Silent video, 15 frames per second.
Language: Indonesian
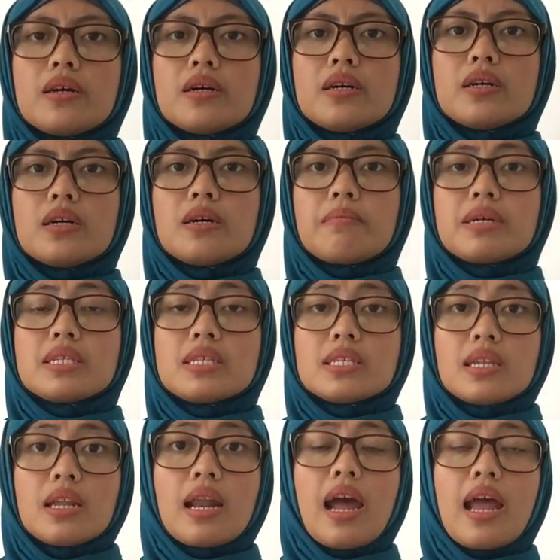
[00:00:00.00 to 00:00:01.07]
e, masih
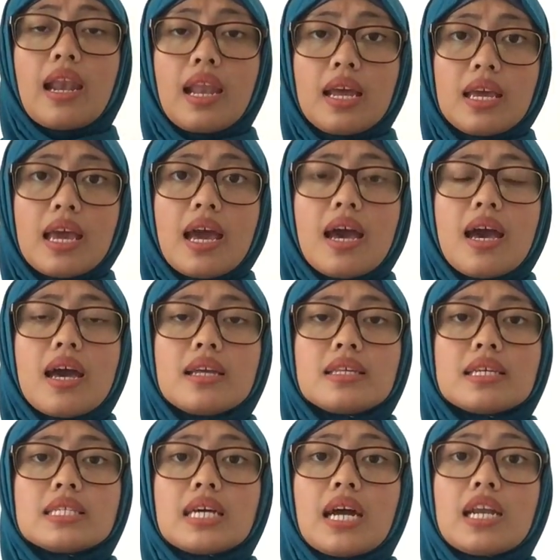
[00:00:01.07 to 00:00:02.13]
sederhana ya,
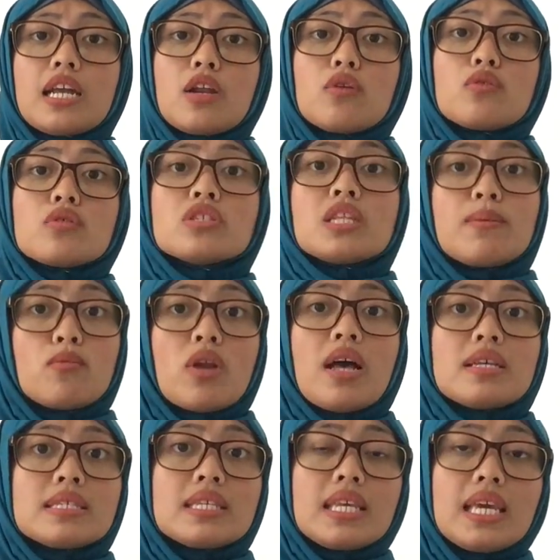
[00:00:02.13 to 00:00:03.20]
hanya sekedar untuk
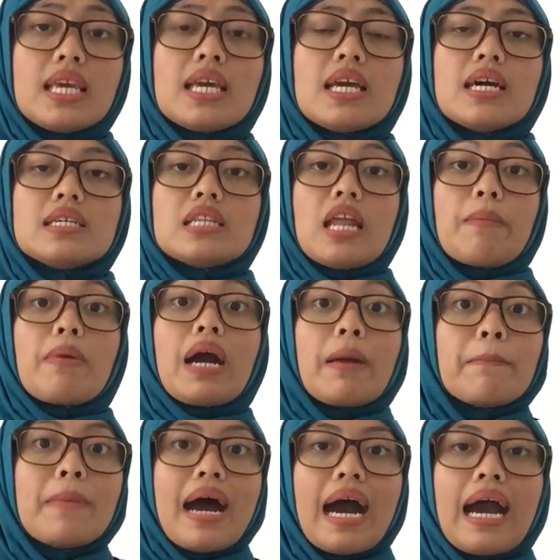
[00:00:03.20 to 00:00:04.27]
stimulasi dan
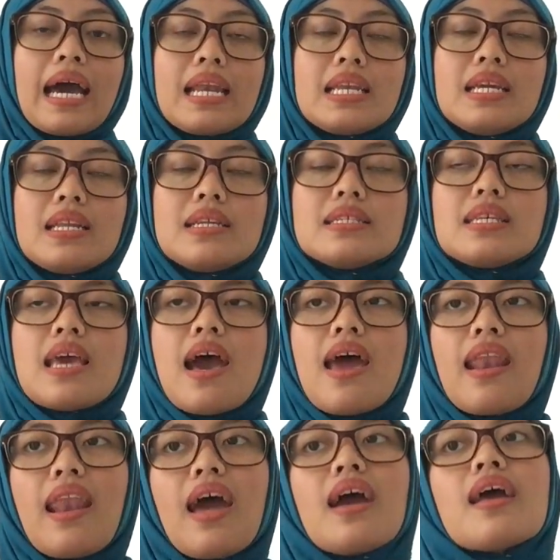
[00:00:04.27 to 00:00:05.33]
pengembangan diri si
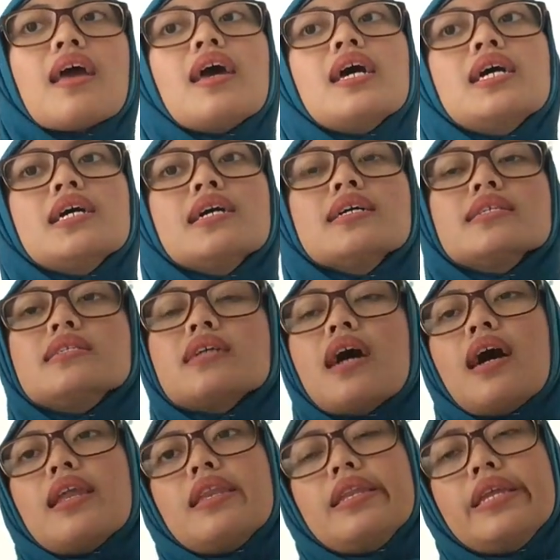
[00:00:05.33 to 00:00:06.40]
anak.
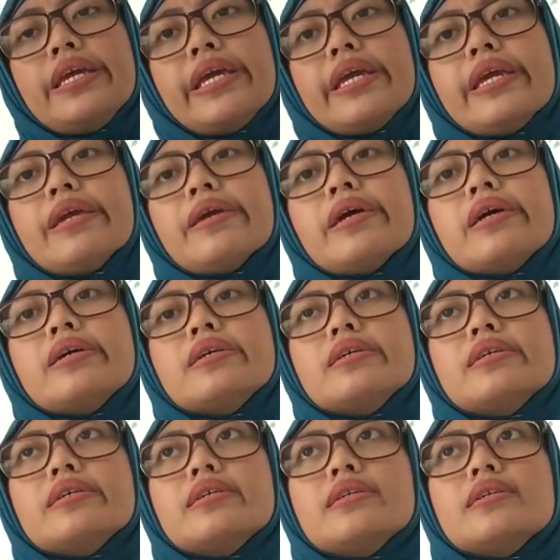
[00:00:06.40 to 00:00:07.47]
Jadi
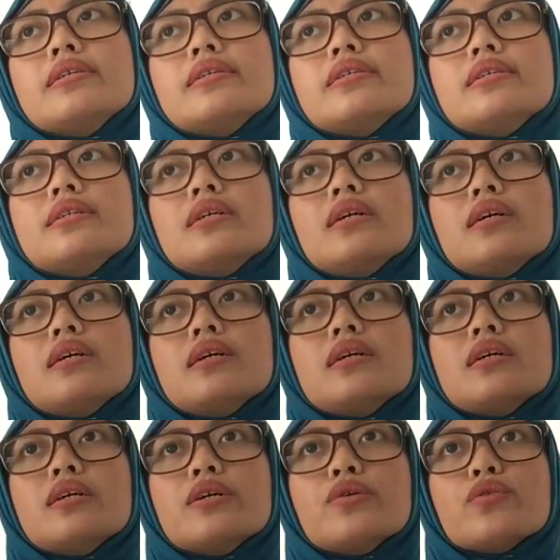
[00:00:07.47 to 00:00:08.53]
e,
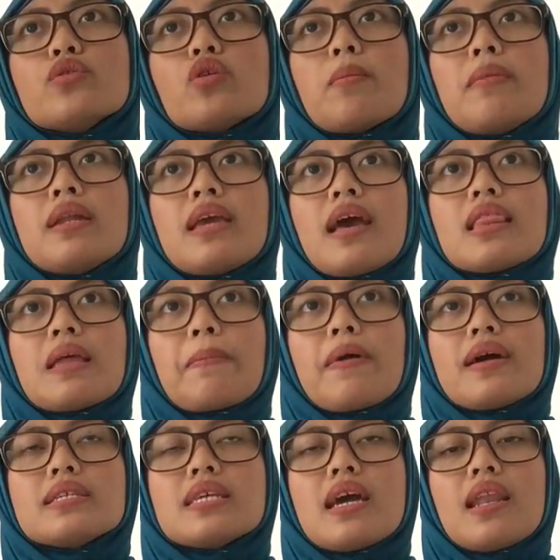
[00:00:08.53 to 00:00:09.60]
untuk melihat
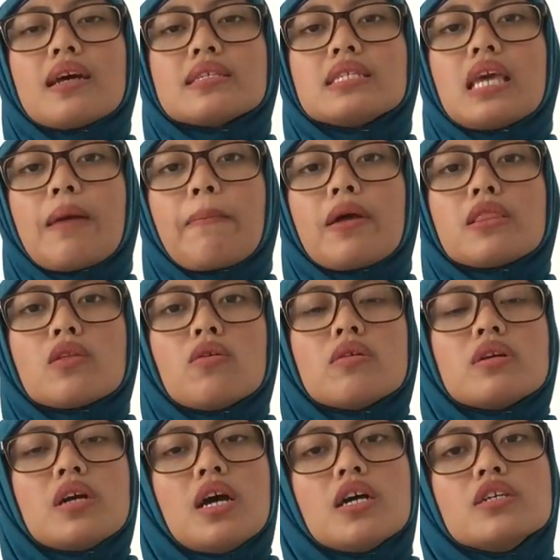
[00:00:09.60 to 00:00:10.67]
apakah si anak siap atau
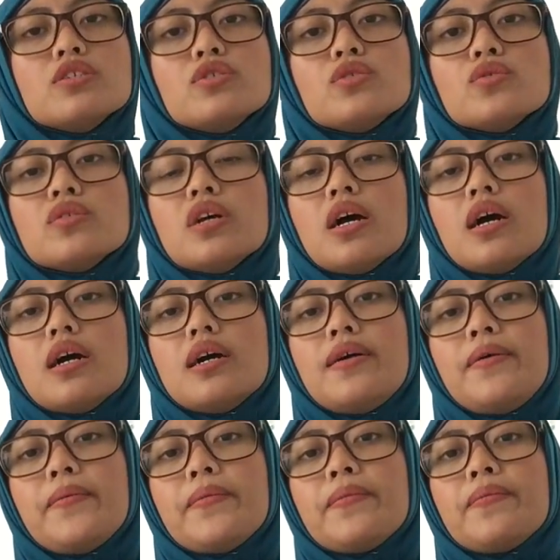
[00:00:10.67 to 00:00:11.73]
enggak
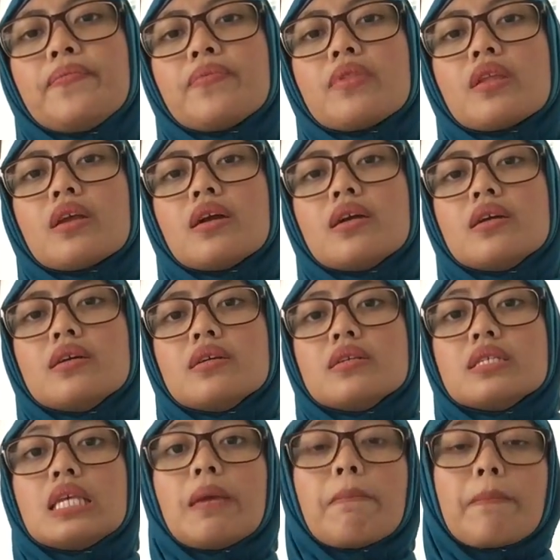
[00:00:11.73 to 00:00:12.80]
juga
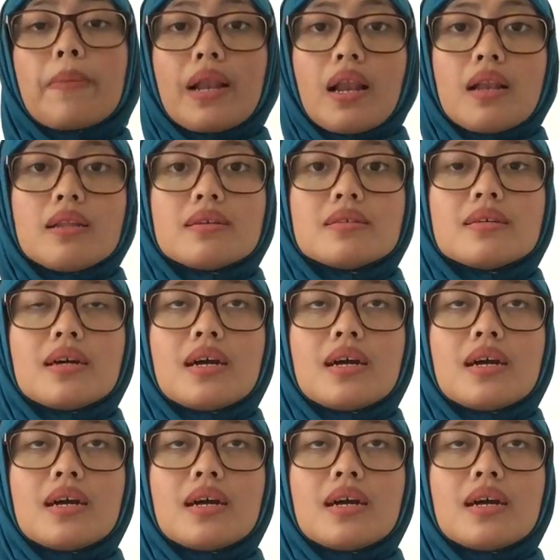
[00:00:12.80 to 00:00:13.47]
simple.